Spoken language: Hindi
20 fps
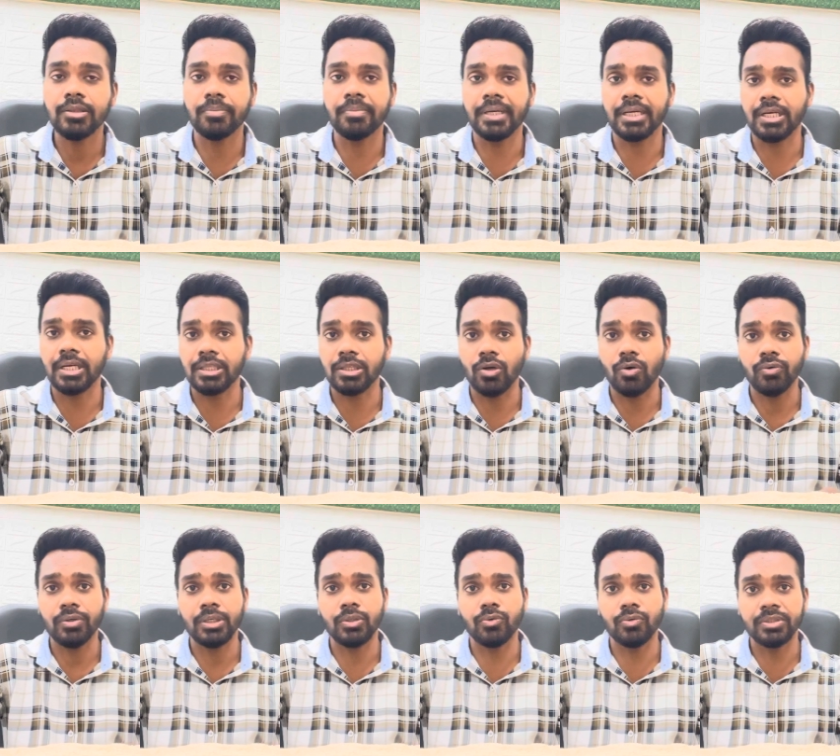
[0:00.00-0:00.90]
मैं कहता
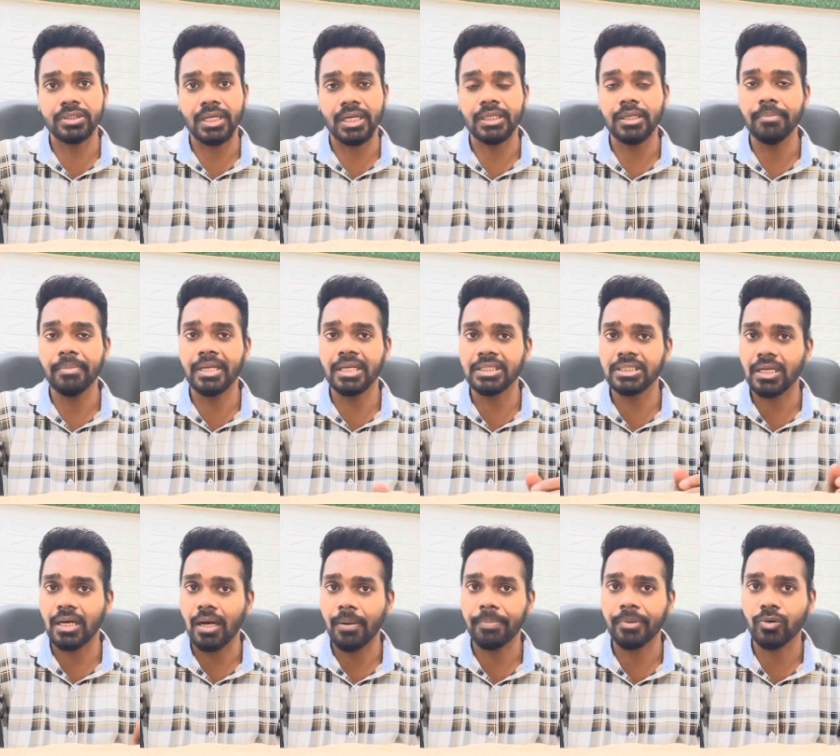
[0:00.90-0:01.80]
हूँ कि रुक जाइए मैंने
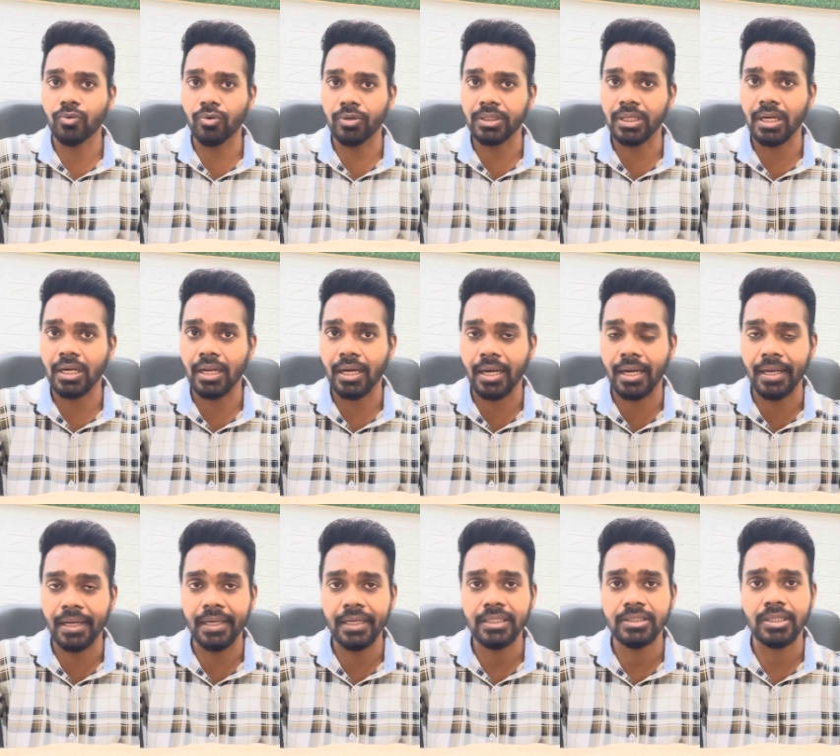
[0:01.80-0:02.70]
जहाँ पे कोरियर
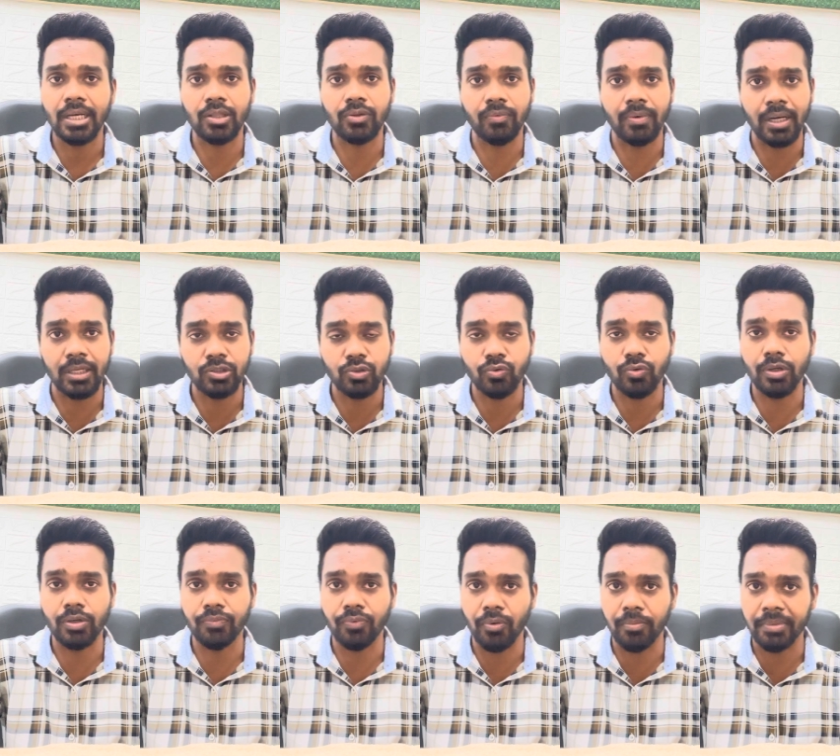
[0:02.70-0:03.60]
लगाया है शायद वहाँ से कोई
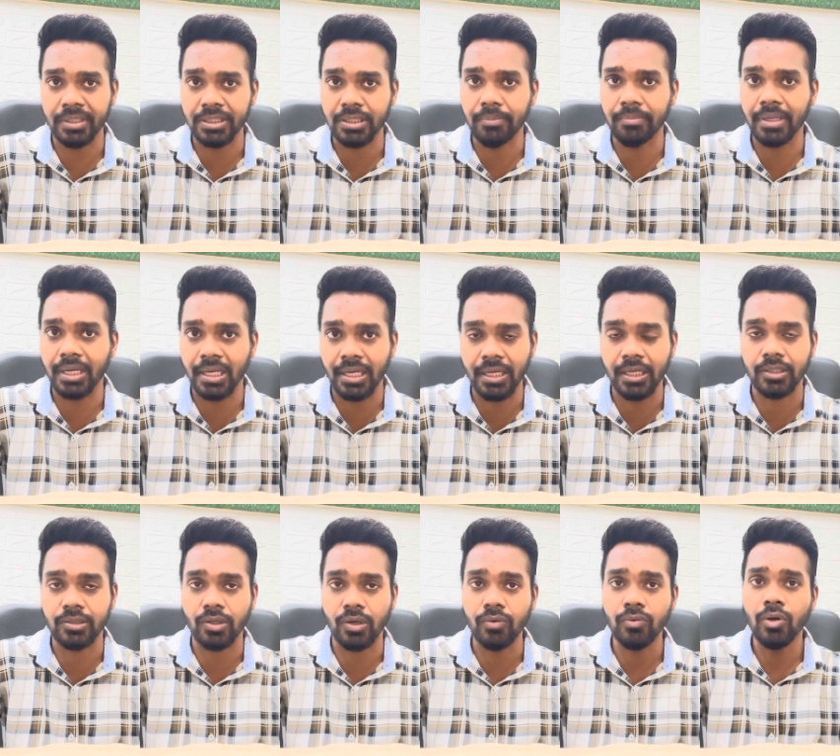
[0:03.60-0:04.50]
इन्फॉर्मेशन मैं ले
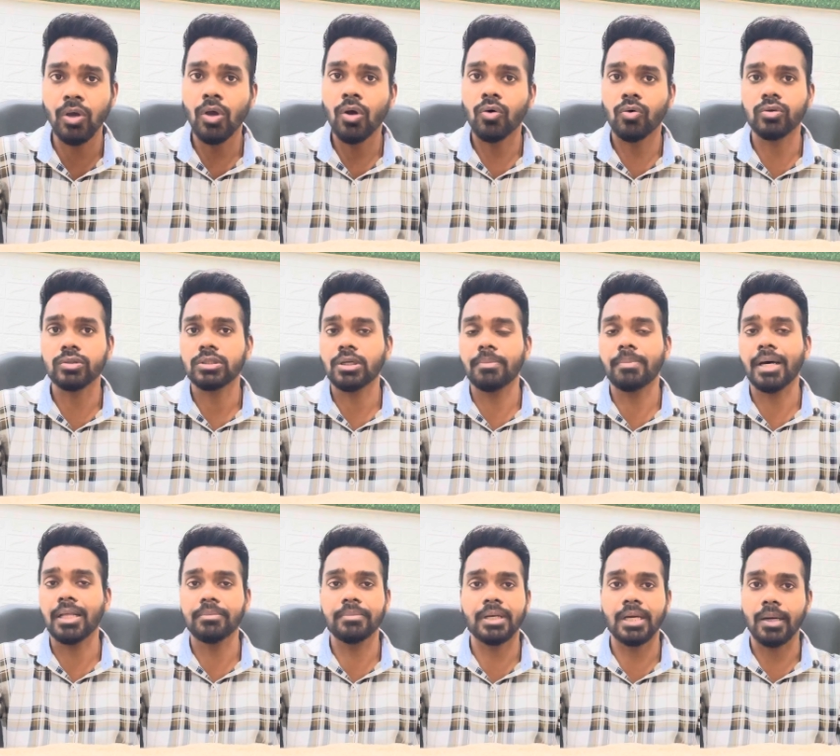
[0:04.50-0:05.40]
लेता हूँ उसके
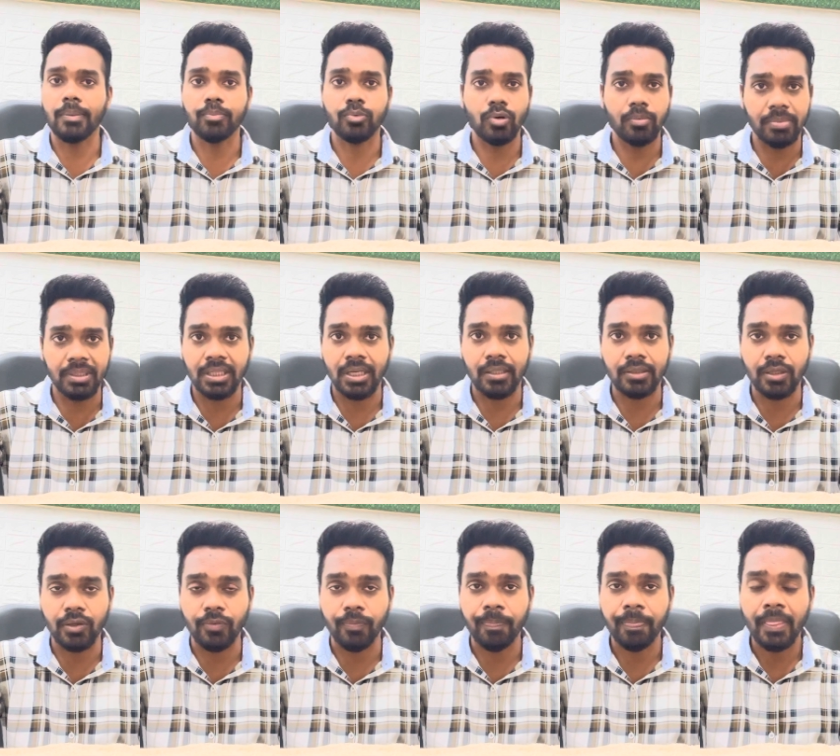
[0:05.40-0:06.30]
बाद मैं आपको
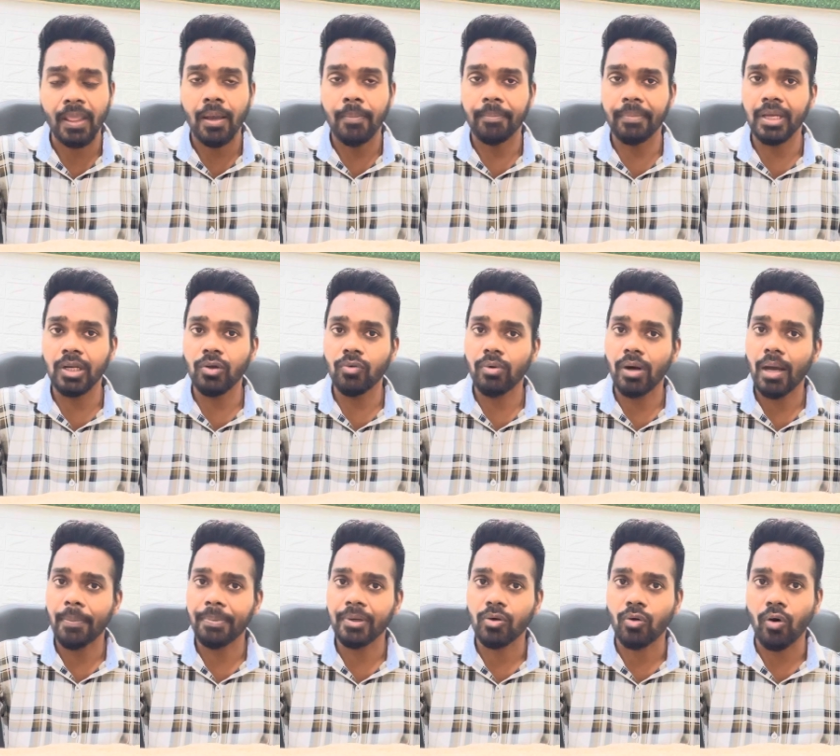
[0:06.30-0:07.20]
बताता हूँ मैंने
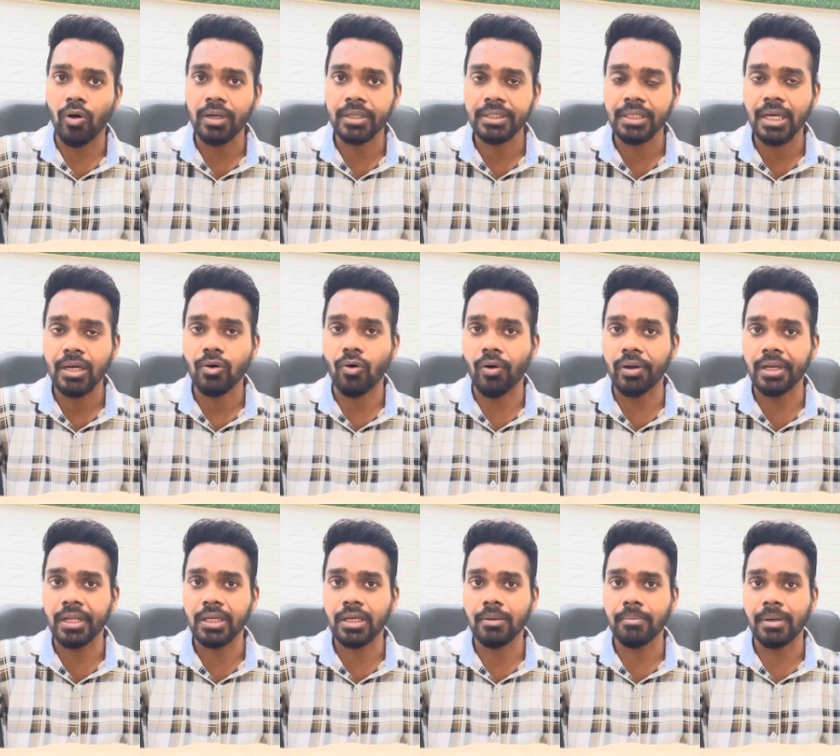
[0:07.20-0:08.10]
वहाँ पे कॉल किया
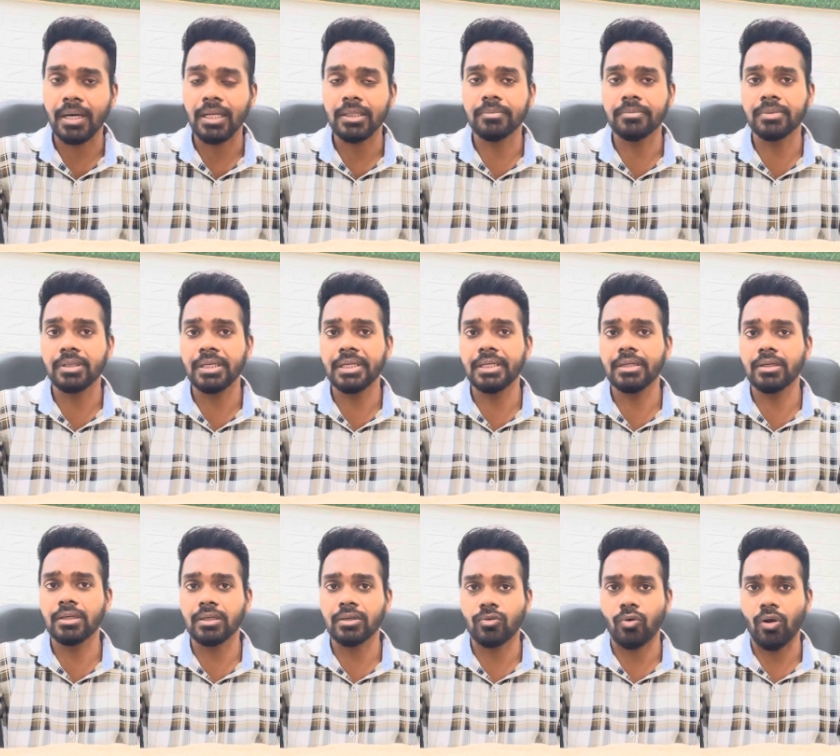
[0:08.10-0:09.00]
कॉलने के बाद
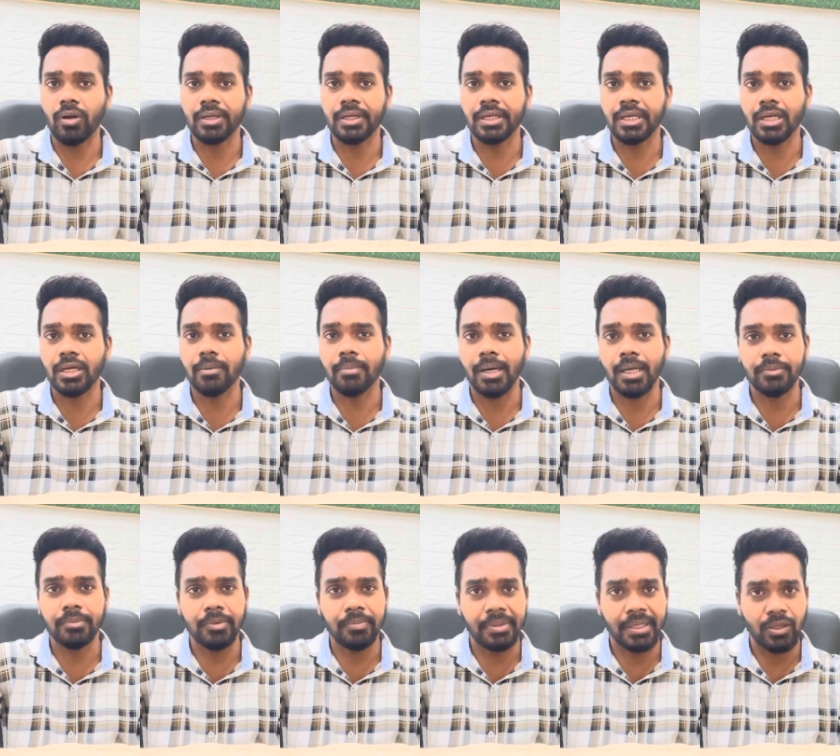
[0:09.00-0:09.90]
में कॉल करने के बाद
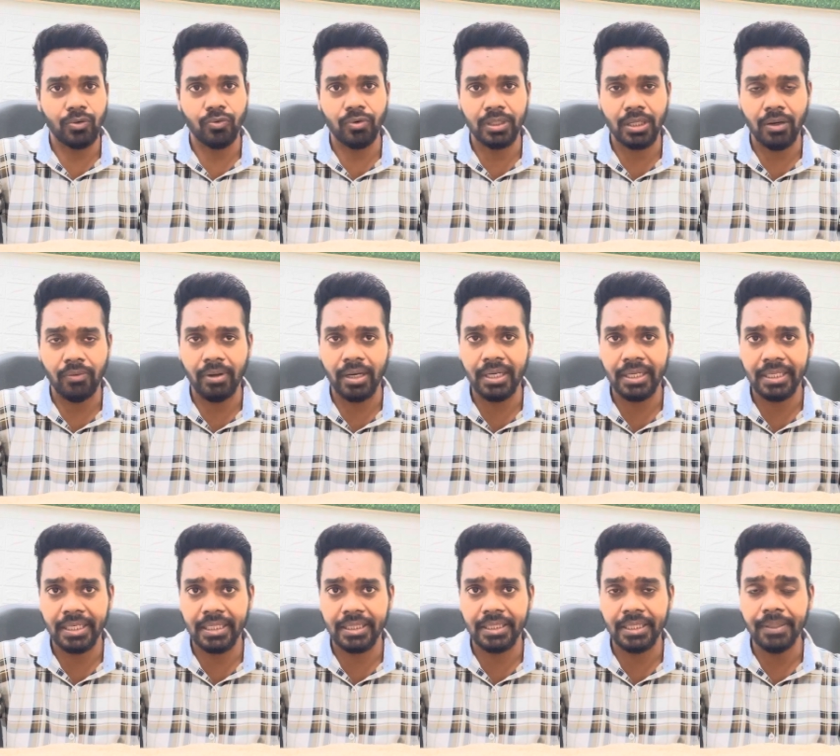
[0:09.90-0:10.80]
में मेरे कोरियर वाले
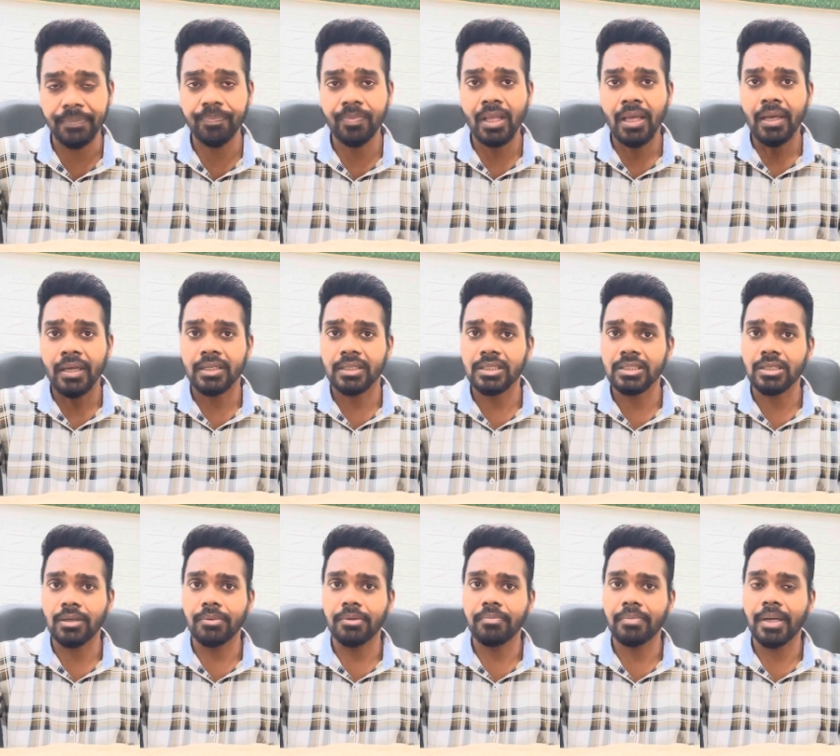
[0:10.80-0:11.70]
कहते कि
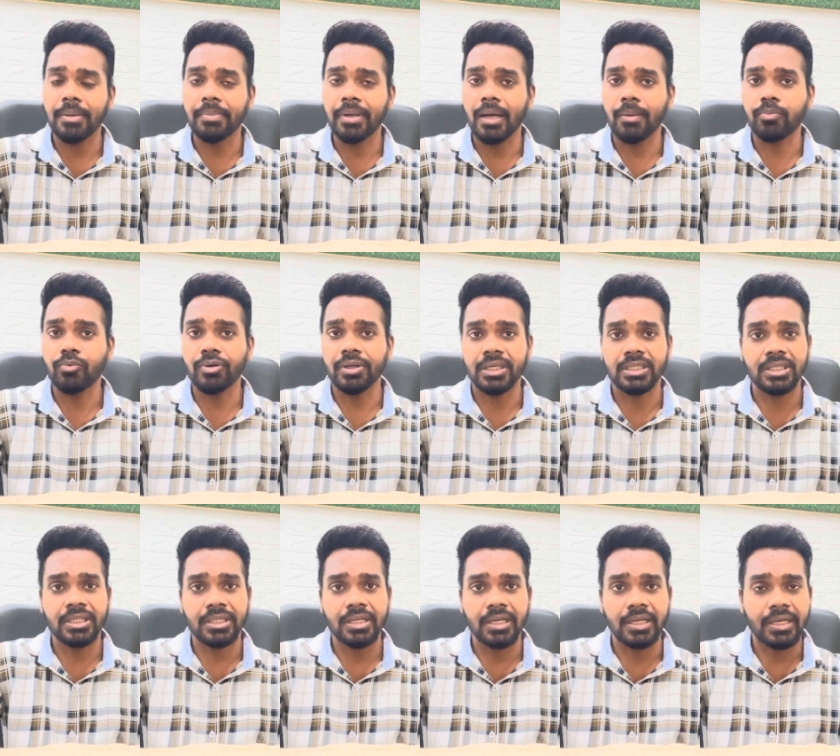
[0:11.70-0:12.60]
समीम भाई मैं आपको एक
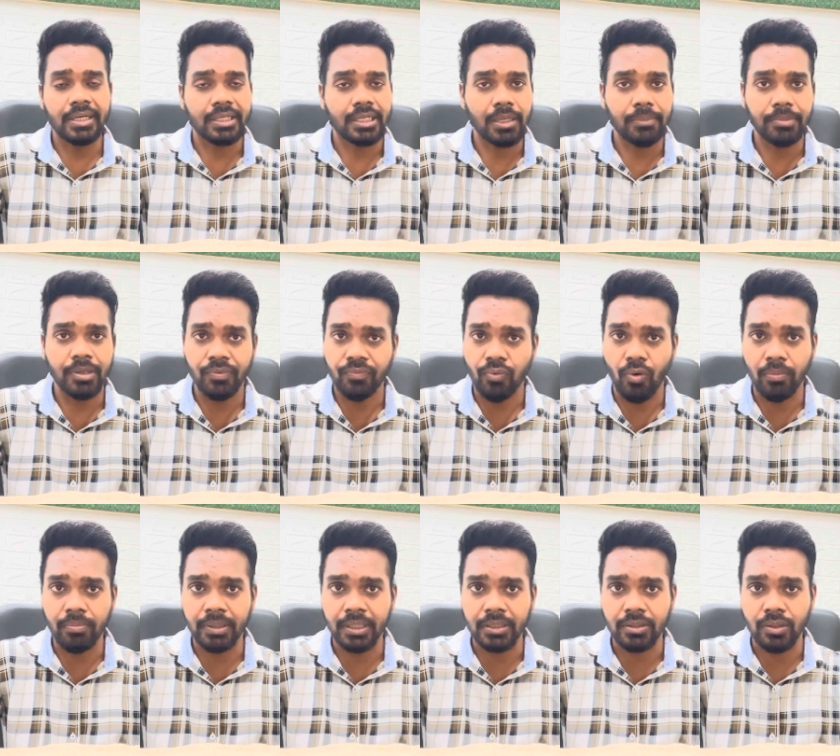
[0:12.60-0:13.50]
से डेढ़ घंटे में
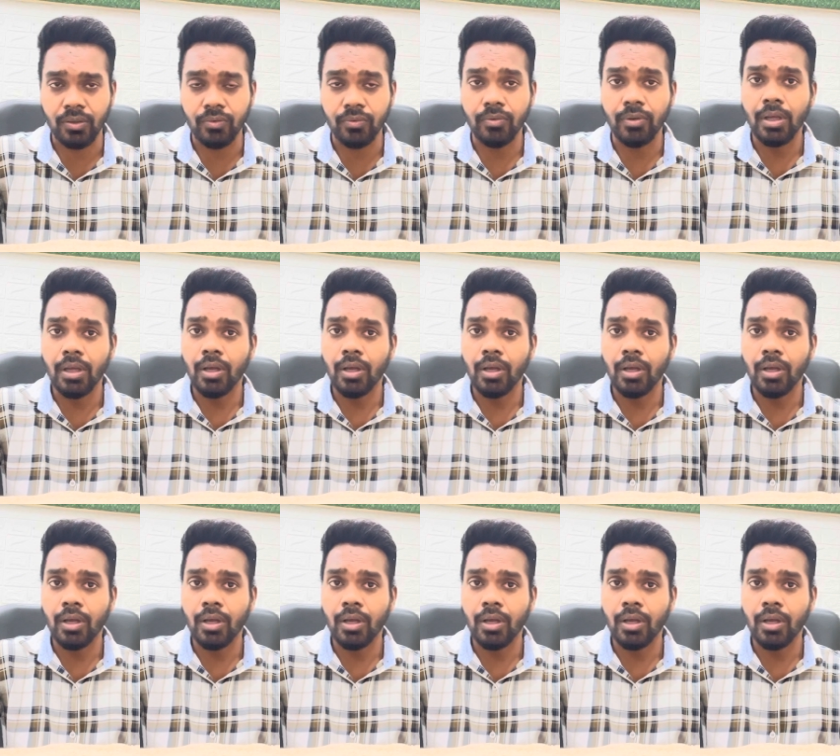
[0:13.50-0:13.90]
इन्फॉर्म करता हूँ